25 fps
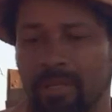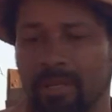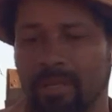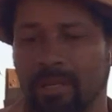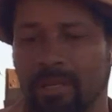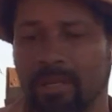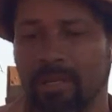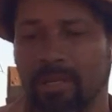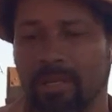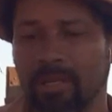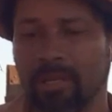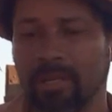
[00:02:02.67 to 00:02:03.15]

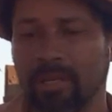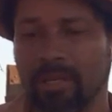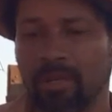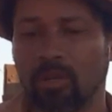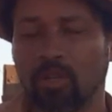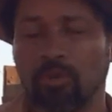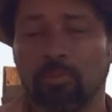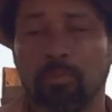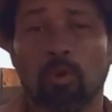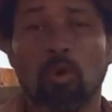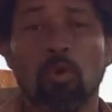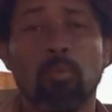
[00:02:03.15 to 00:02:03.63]
que
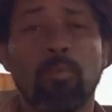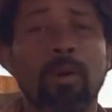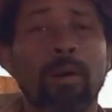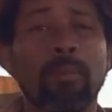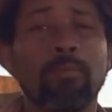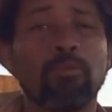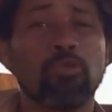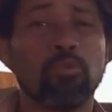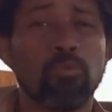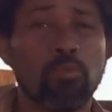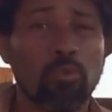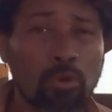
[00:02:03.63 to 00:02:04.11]
nós
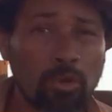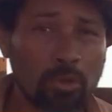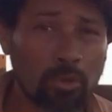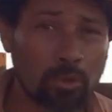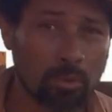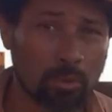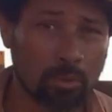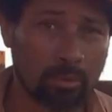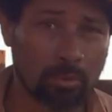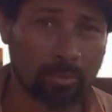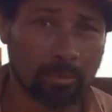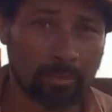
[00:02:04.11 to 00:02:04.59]
preocupamos
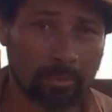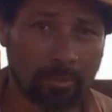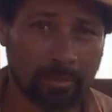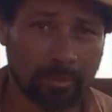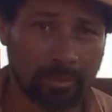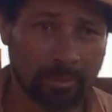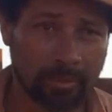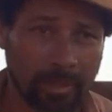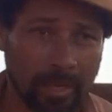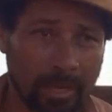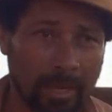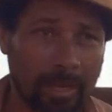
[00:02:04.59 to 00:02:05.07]
muito,
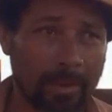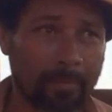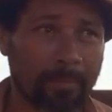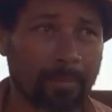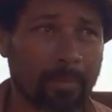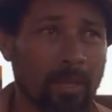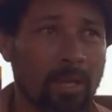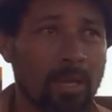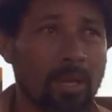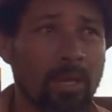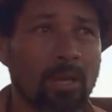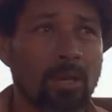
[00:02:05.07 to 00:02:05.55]
né,
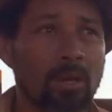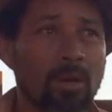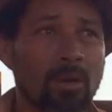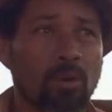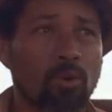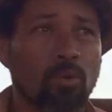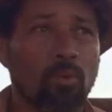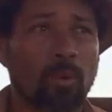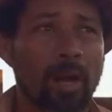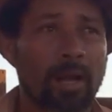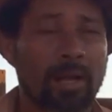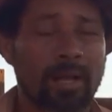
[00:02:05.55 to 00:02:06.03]

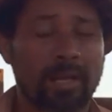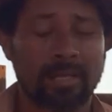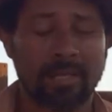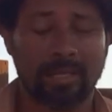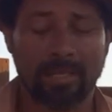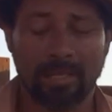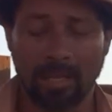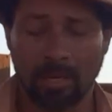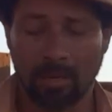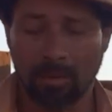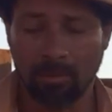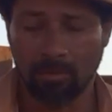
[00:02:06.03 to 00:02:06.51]
com a
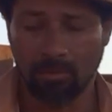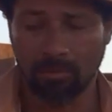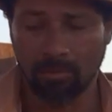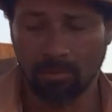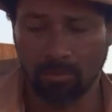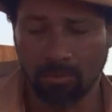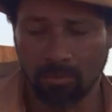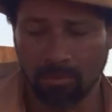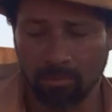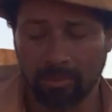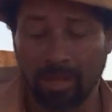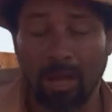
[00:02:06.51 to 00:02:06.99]

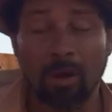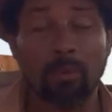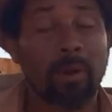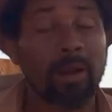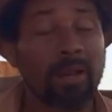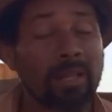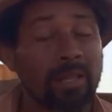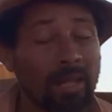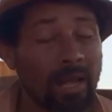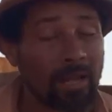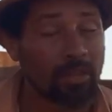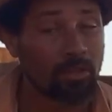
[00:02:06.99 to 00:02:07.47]
questão da
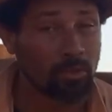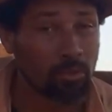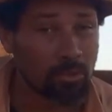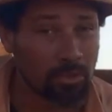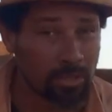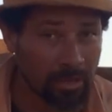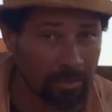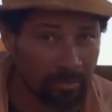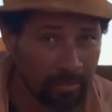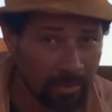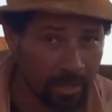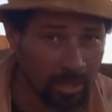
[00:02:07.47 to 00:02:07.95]
qualidade do
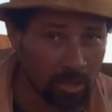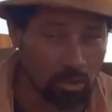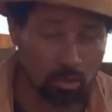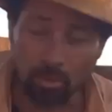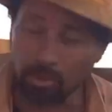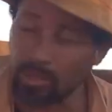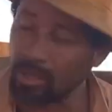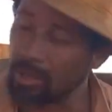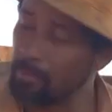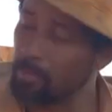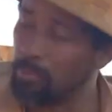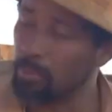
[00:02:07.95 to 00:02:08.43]
serviço,
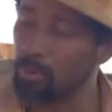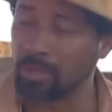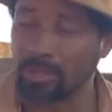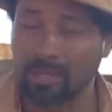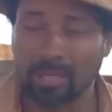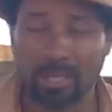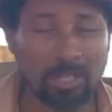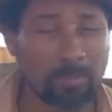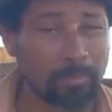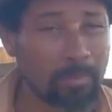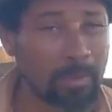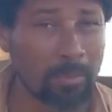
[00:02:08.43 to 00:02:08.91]
isso é
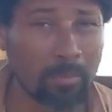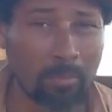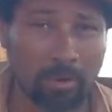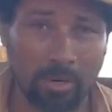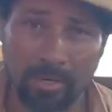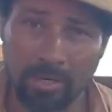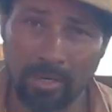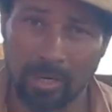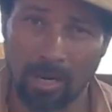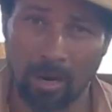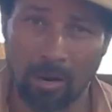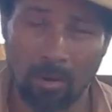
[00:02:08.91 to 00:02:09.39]
importante,
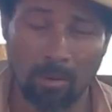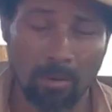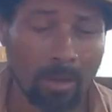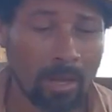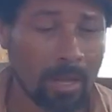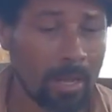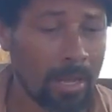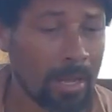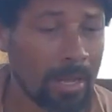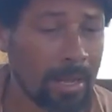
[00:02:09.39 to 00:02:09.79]
primordial